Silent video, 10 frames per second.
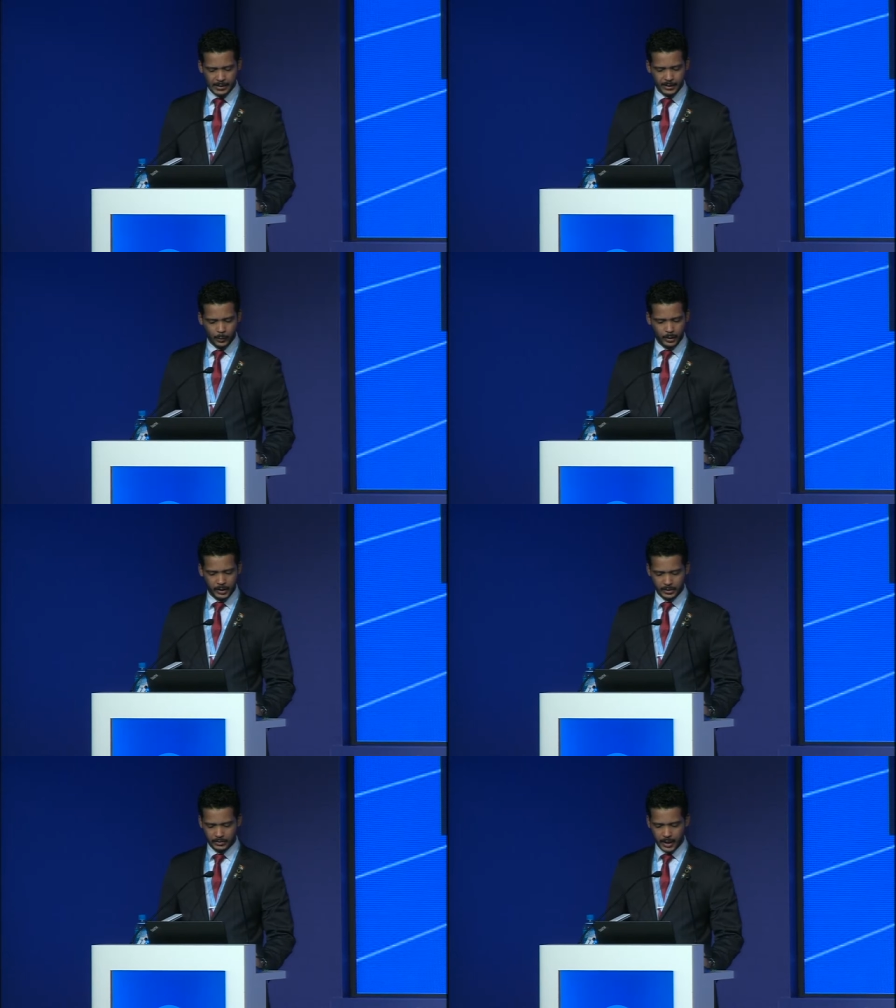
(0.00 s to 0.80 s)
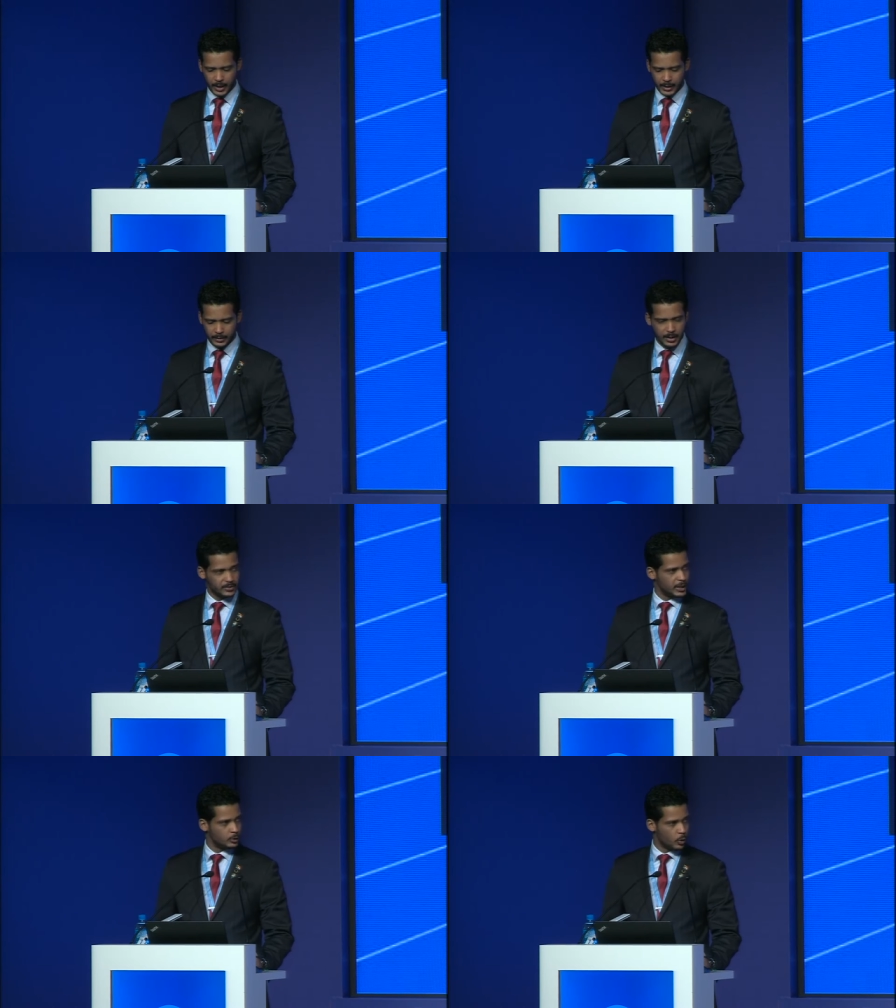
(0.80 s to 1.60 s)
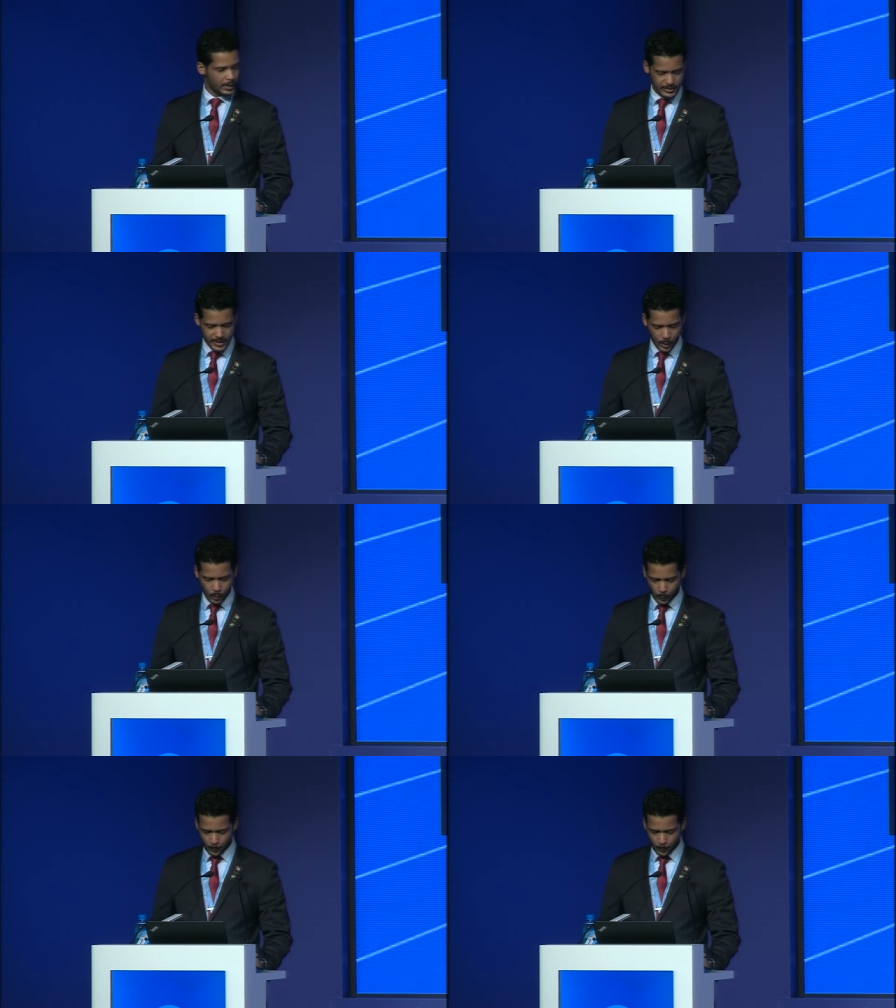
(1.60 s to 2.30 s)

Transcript: الدولي للاتصالات السيد هولين زاو